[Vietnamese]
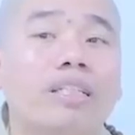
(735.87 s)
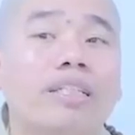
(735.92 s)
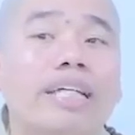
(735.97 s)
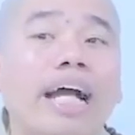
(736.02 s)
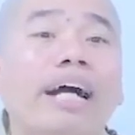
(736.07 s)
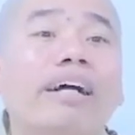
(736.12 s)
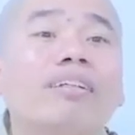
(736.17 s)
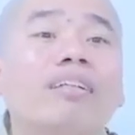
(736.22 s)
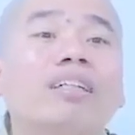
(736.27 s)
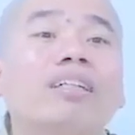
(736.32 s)
bị
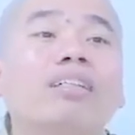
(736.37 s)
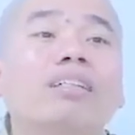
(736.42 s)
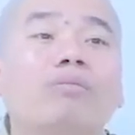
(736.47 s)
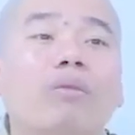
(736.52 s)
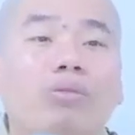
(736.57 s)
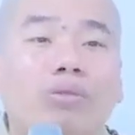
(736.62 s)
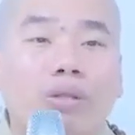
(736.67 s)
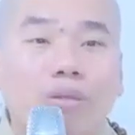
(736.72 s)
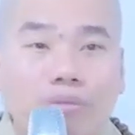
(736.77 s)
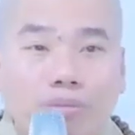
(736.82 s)
chấn thương
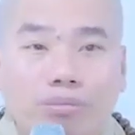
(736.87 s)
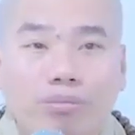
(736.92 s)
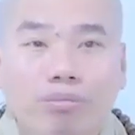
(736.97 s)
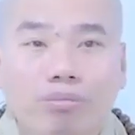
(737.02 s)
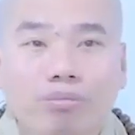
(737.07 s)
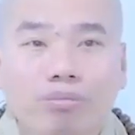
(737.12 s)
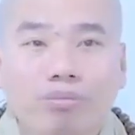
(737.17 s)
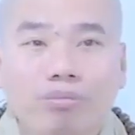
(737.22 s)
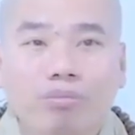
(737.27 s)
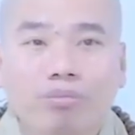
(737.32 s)
một chút
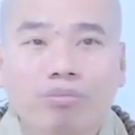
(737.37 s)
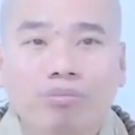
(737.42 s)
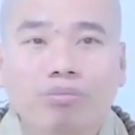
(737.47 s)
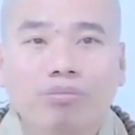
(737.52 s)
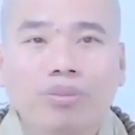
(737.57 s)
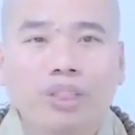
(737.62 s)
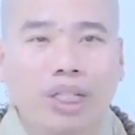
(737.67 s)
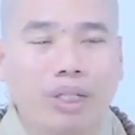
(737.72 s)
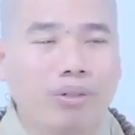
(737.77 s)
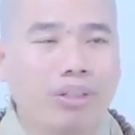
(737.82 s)

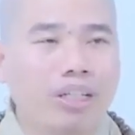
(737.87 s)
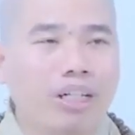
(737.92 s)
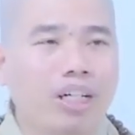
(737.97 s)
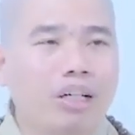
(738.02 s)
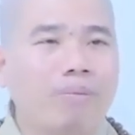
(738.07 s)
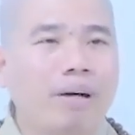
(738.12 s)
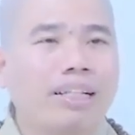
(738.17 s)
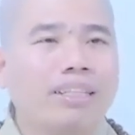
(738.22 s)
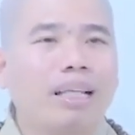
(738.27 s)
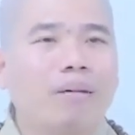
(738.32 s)
nhiều
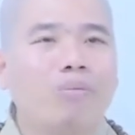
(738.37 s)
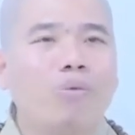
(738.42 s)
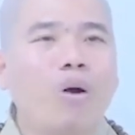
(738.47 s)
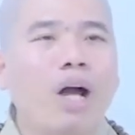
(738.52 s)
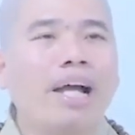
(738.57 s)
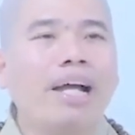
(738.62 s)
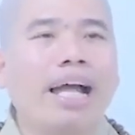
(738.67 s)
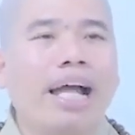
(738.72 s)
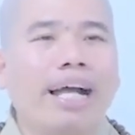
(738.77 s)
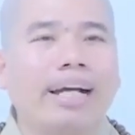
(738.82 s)
người mang tâm
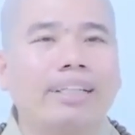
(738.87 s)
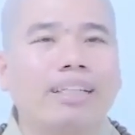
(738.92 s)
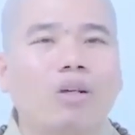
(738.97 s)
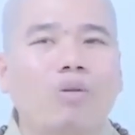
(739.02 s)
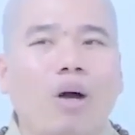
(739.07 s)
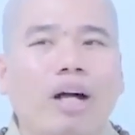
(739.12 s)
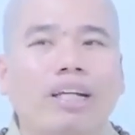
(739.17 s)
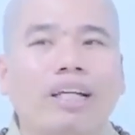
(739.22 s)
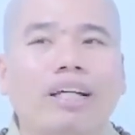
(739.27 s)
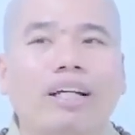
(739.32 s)
quán hận thì
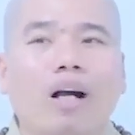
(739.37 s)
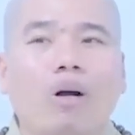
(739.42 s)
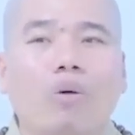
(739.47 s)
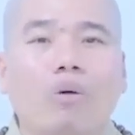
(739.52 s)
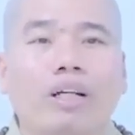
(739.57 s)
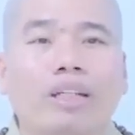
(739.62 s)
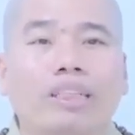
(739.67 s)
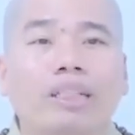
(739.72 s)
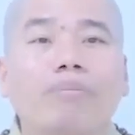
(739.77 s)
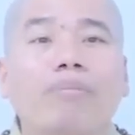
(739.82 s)
quả địa
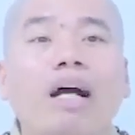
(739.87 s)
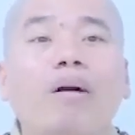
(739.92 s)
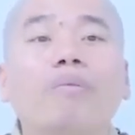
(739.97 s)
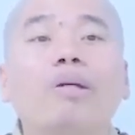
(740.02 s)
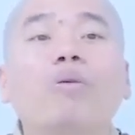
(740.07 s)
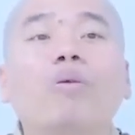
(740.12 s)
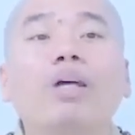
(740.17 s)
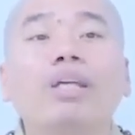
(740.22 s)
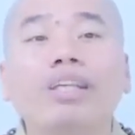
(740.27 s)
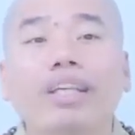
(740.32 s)
cầu này sẽ mau
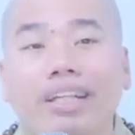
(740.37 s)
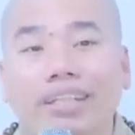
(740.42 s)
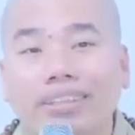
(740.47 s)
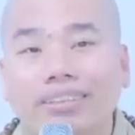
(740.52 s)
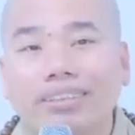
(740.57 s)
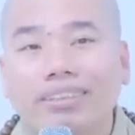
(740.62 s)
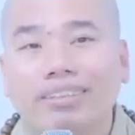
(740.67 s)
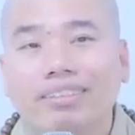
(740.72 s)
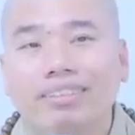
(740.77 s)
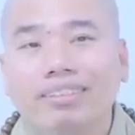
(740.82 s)
bị hủy diệt
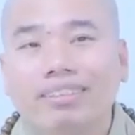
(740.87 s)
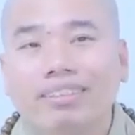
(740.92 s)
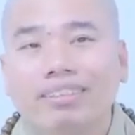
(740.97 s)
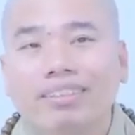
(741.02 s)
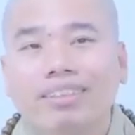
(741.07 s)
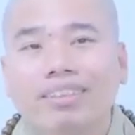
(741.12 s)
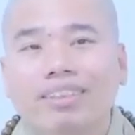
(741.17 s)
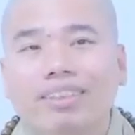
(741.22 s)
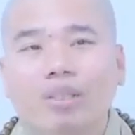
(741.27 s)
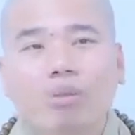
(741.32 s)

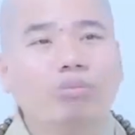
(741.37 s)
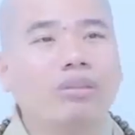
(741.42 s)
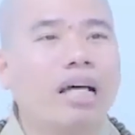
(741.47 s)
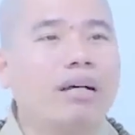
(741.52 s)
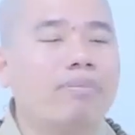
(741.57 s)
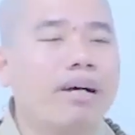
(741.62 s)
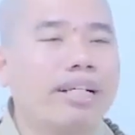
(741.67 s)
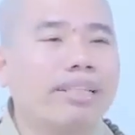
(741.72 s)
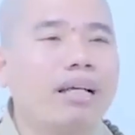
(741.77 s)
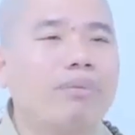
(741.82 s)
chúng
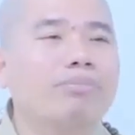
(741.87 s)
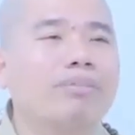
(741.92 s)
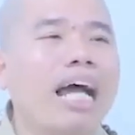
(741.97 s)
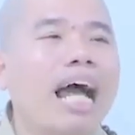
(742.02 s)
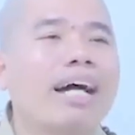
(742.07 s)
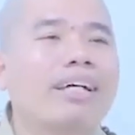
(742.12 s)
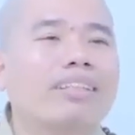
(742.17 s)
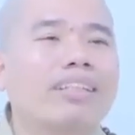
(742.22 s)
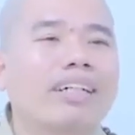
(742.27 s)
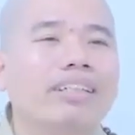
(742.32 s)
ta mang tâm
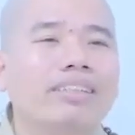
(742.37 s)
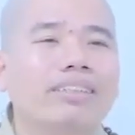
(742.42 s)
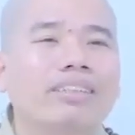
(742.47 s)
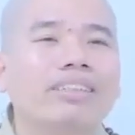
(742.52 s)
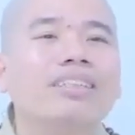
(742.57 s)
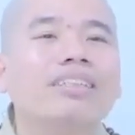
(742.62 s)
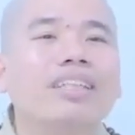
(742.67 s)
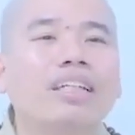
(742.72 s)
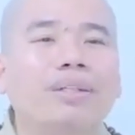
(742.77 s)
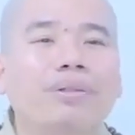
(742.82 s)
tha thứ
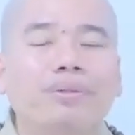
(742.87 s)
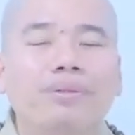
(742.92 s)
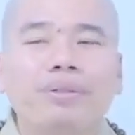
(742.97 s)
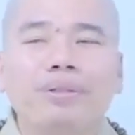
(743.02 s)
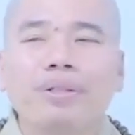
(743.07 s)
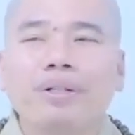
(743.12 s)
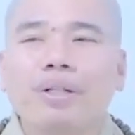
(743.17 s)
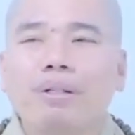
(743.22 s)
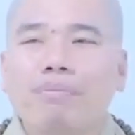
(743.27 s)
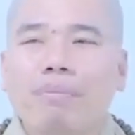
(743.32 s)
thương yêu
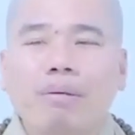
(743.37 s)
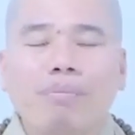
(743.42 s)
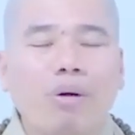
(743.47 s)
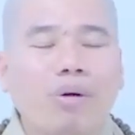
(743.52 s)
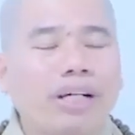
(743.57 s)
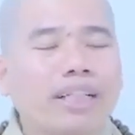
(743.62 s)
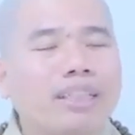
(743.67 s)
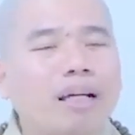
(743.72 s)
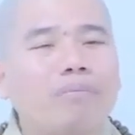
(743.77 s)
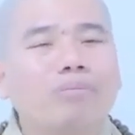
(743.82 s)
mang
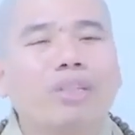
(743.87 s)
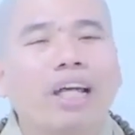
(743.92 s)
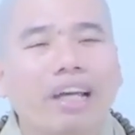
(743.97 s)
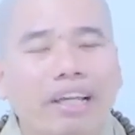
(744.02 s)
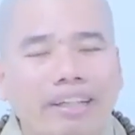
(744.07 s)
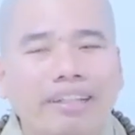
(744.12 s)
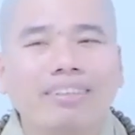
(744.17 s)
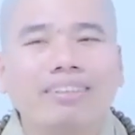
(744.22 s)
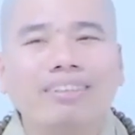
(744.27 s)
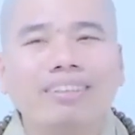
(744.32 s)
một cái tâm
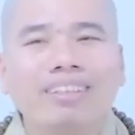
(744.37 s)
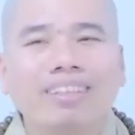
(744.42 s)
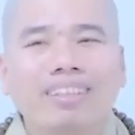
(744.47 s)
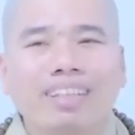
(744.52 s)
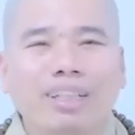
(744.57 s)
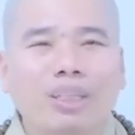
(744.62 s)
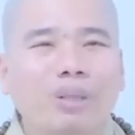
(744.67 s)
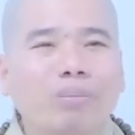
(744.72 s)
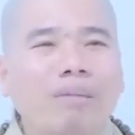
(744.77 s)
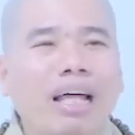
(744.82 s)
thiện
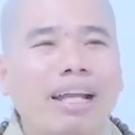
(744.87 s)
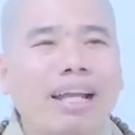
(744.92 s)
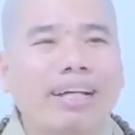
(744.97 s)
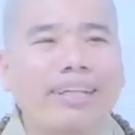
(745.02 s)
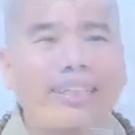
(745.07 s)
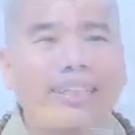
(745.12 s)
thì chúng ta